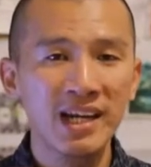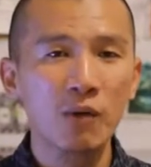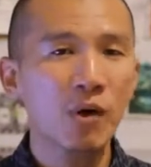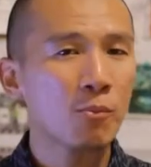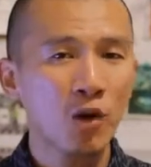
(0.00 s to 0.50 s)

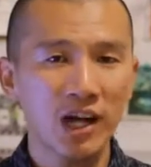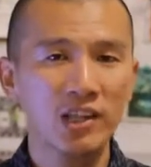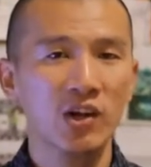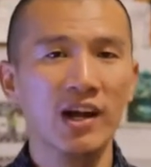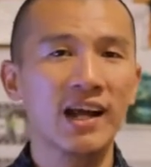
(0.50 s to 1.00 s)
dakwah bukan
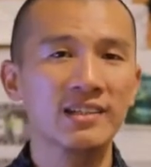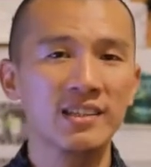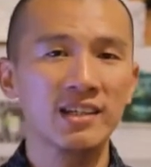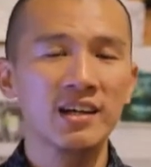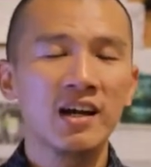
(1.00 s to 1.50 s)

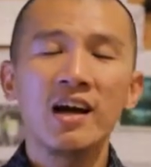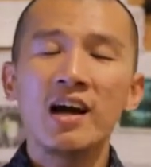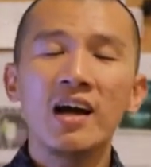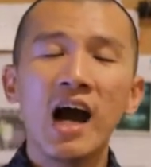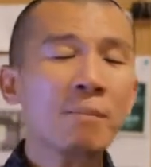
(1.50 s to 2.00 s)
toleransi.
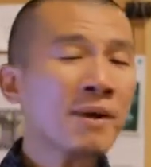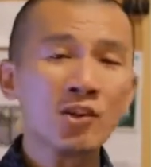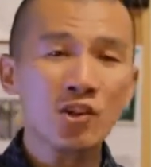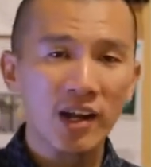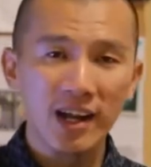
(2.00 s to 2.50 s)
Apa
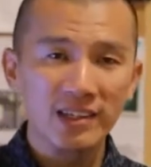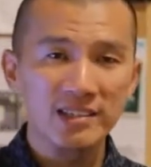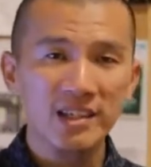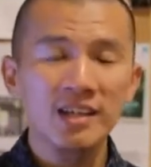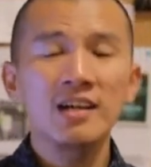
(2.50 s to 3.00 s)
itu
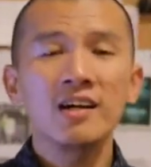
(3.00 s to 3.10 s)
toleransi?